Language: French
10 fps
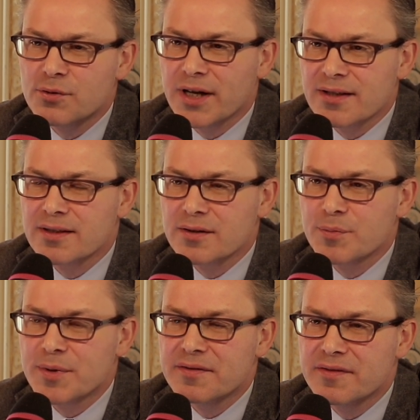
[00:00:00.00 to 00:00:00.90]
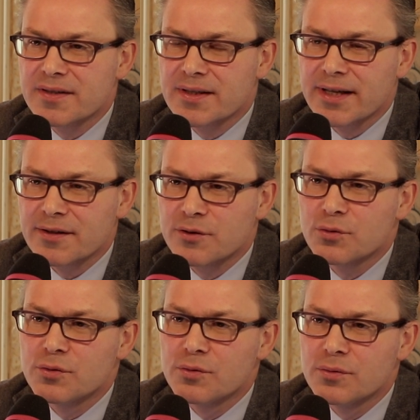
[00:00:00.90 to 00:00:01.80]
Le quartier spécifique, c'est le quartier
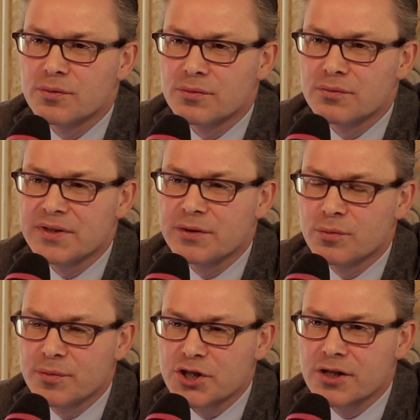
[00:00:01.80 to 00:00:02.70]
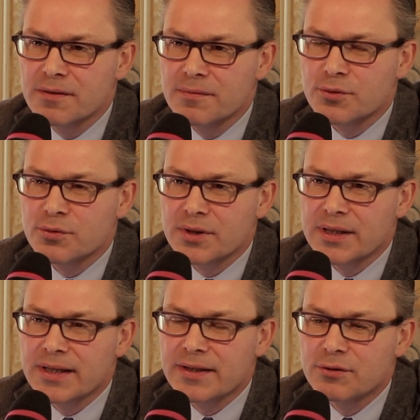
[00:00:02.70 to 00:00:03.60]
du, dit du Michelet, sur
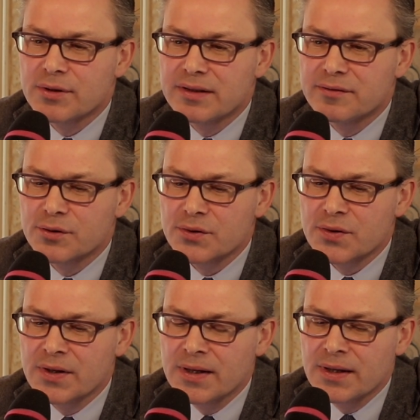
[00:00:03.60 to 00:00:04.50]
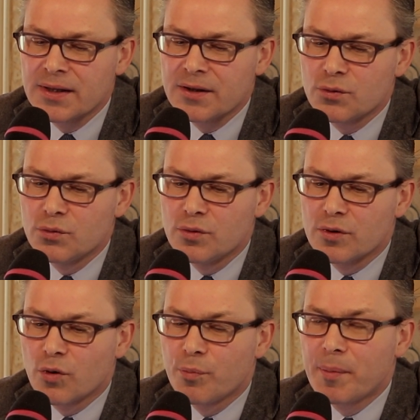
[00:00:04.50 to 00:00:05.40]
la, dalle de la Défense,
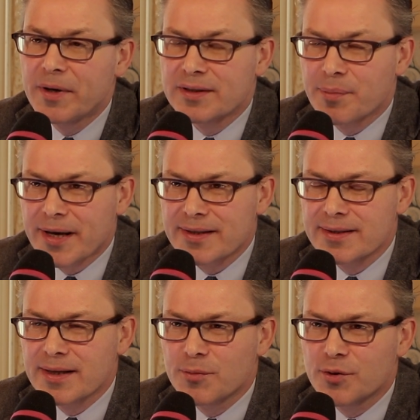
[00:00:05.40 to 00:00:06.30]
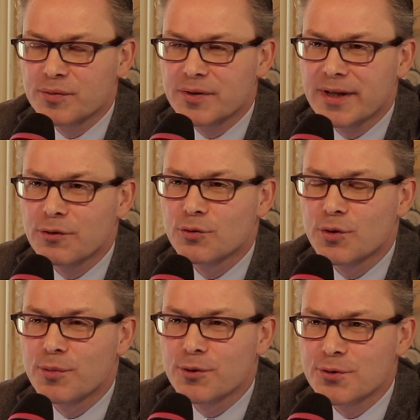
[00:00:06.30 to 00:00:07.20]
où Groupama était précédemment en fait un
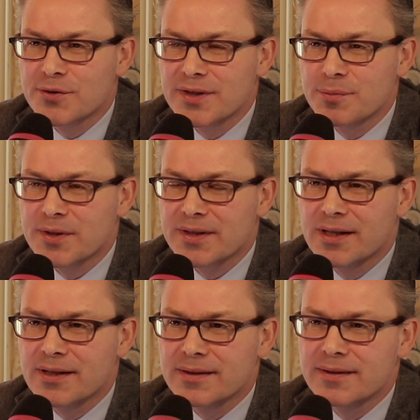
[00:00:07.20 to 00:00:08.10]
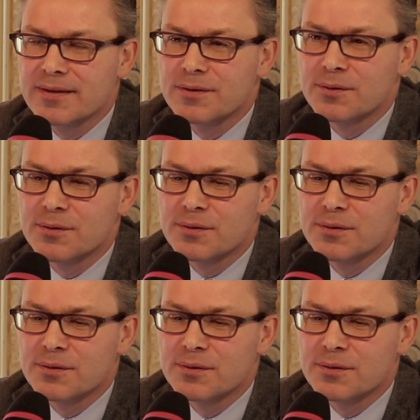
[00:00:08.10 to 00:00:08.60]
occupant de ce site parce qu'il était